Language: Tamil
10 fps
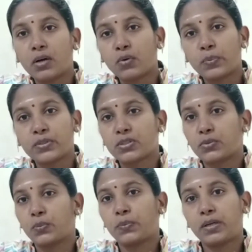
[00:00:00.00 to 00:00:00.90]

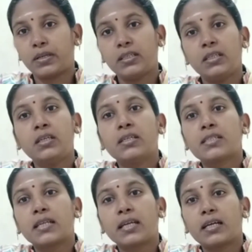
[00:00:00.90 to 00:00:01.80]
அக்குபஞ்சர் கொடுப்பாங்க
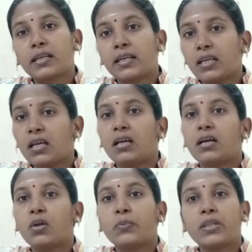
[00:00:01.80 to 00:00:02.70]
சரியாகலைன்னா
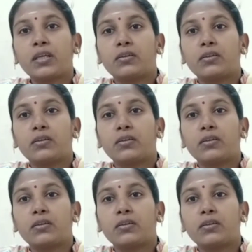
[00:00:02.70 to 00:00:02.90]
அலோபதி